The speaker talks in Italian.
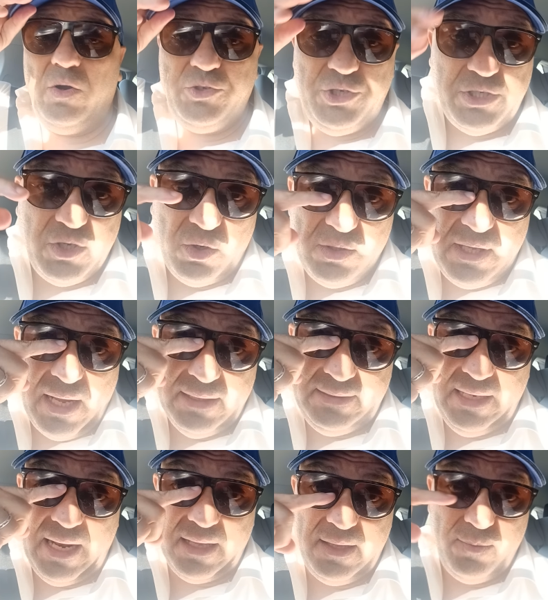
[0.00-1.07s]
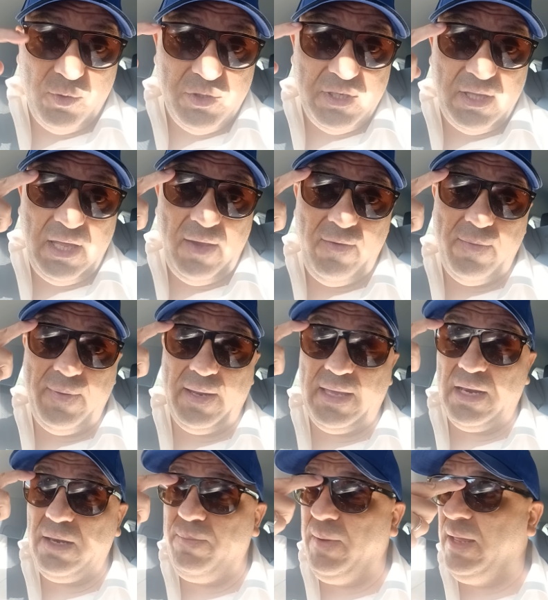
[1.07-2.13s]
ci sono tanti lati positivi perché
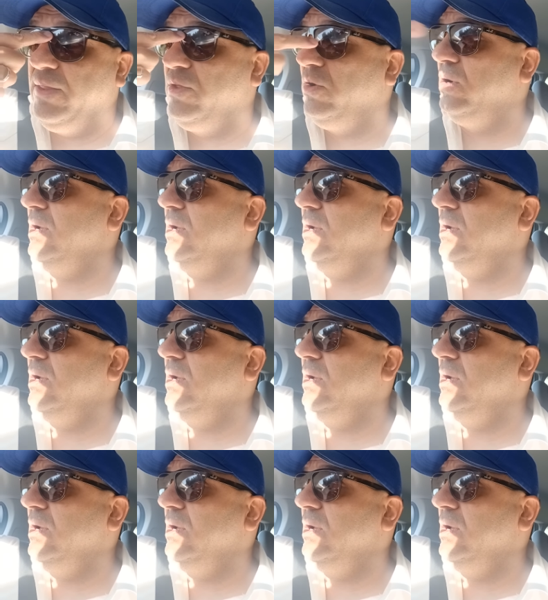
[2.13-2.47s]
ripeto